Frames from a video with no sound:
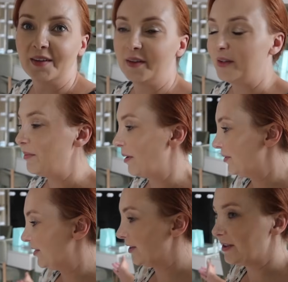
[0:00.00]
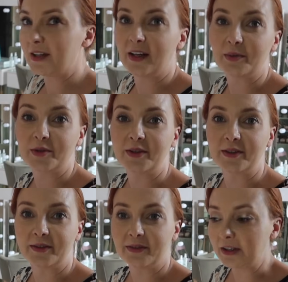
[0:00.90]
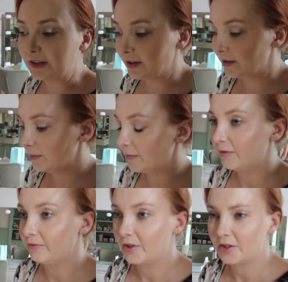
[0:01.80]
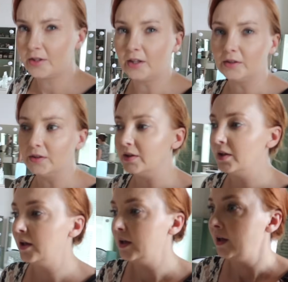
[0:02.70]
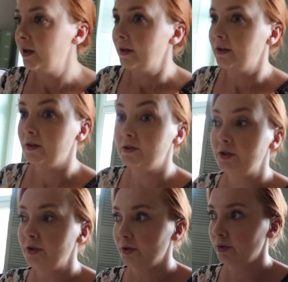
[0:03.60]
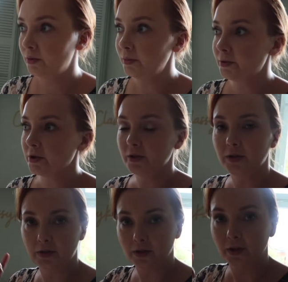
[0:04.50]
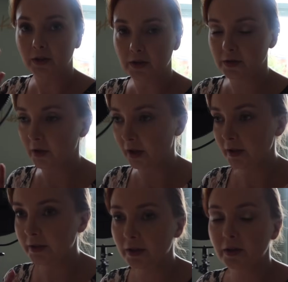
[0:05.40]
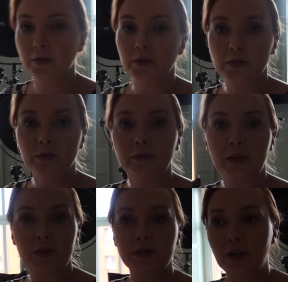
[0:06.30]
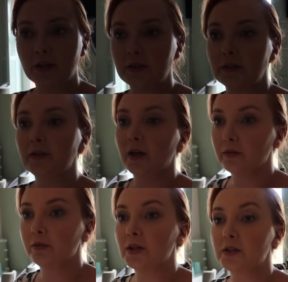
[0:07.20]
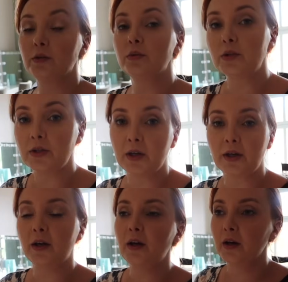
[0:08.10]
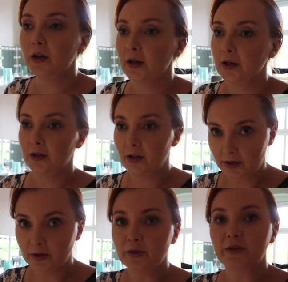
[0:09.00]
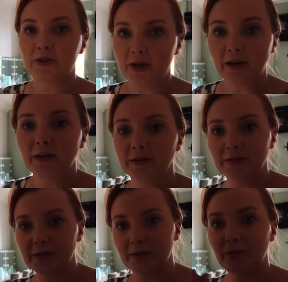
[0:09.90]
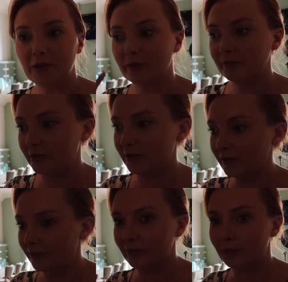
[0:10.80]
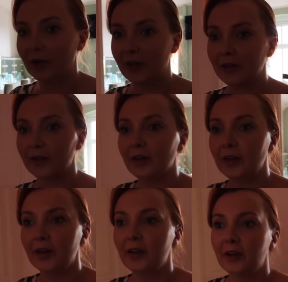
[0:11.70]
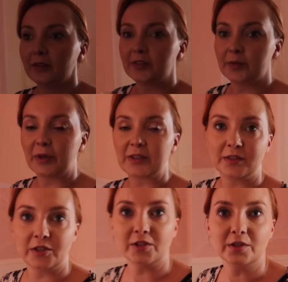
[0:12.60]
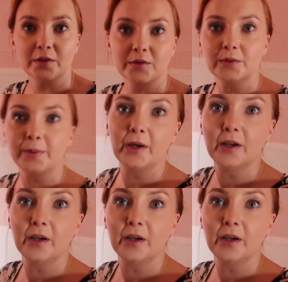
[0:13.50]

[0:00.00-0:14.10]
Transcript: No i mamy to. Sala przygotowana. Mam warsztaty na 10 osób, czyli tyle ile jest toaletek. To są warsztaty na własny użytek, dlatego też tak, nie zamieniamy się w parach, więc maks 10 osób.